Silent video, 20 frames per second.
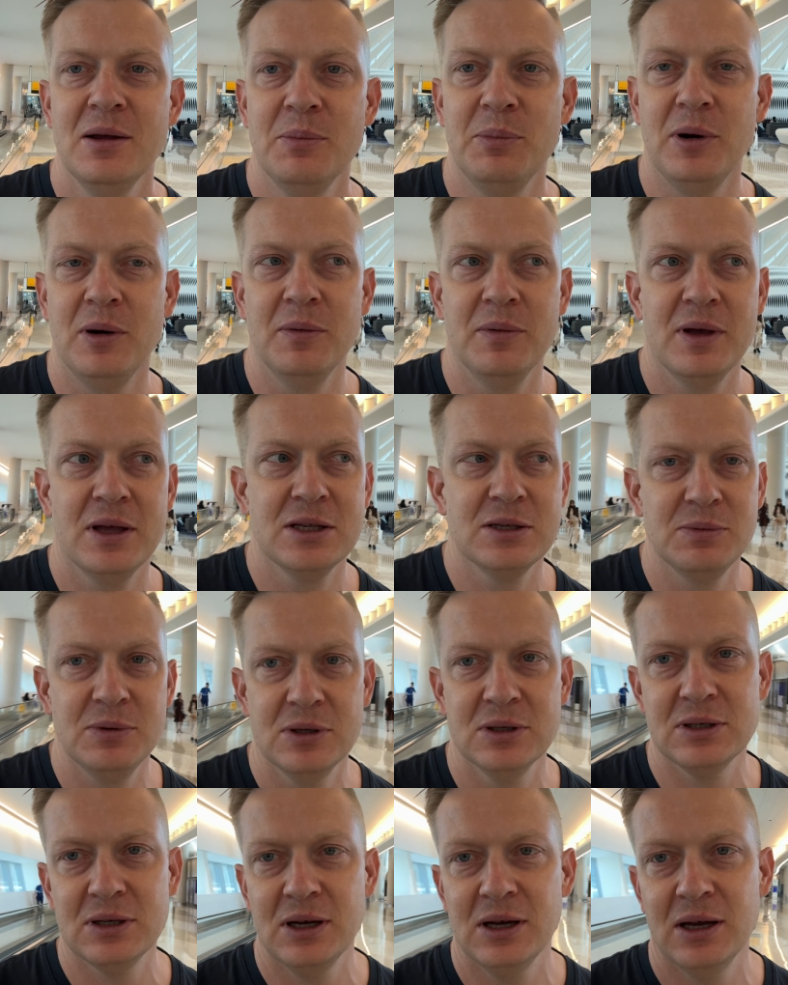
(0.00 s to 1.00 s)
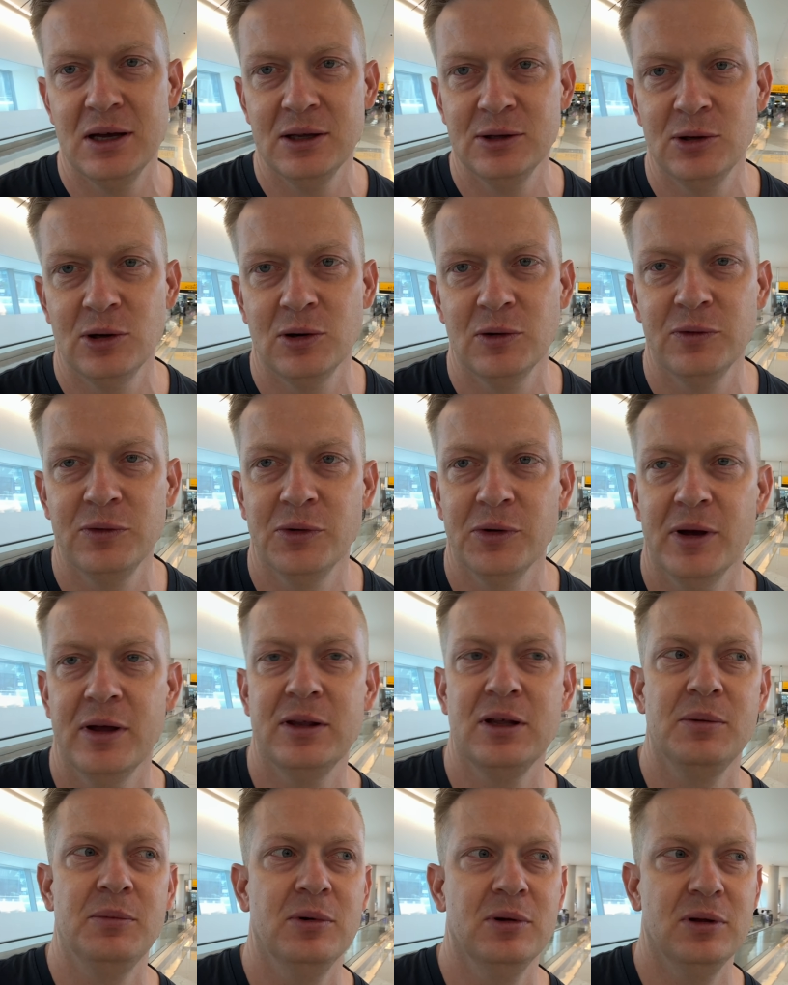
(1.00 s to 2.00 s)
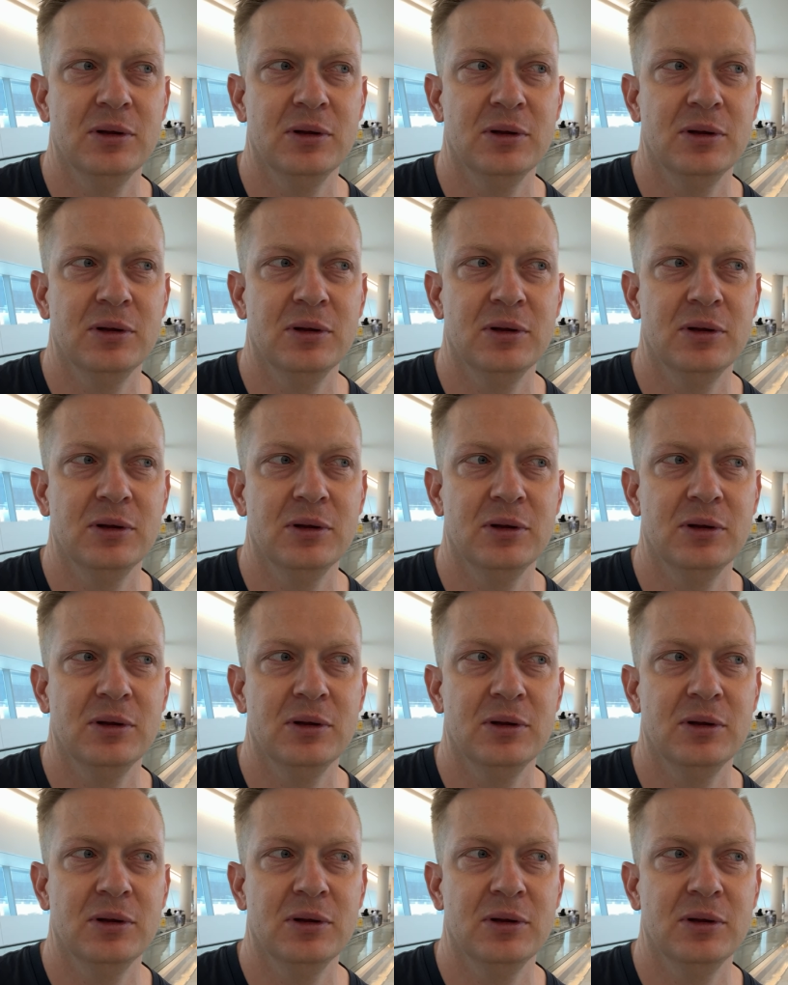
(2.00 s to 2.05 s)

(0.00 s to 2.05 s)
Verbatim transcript: Powiedzmy, że dorównuję temu